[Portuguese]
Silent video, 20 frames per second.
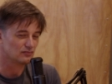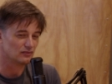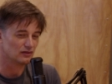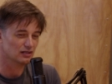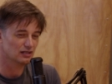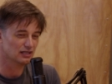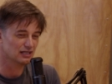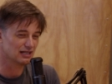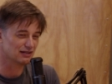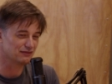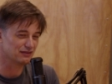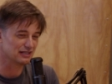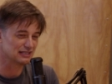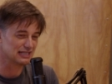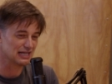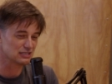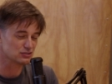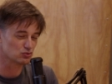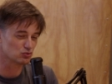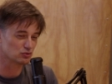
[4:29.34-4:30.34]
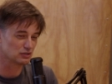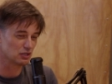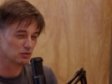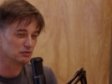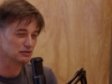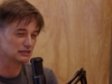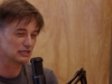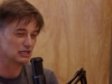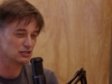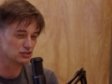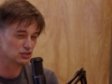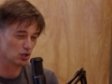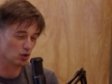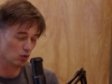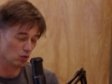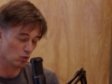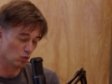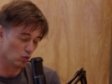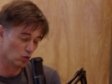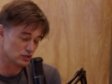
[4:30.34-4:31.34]
E, na verdade, o que eu entendi
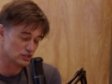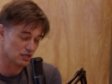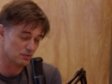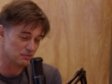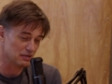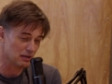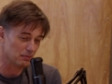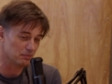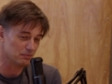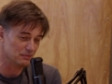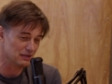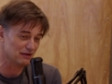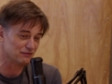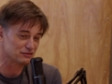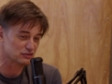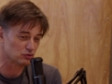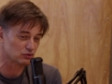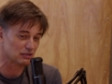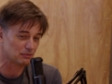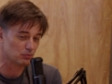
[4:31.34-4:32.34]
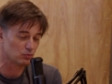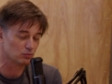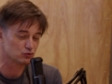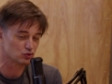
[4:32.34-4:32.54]
hoje, a minha, minha visão da,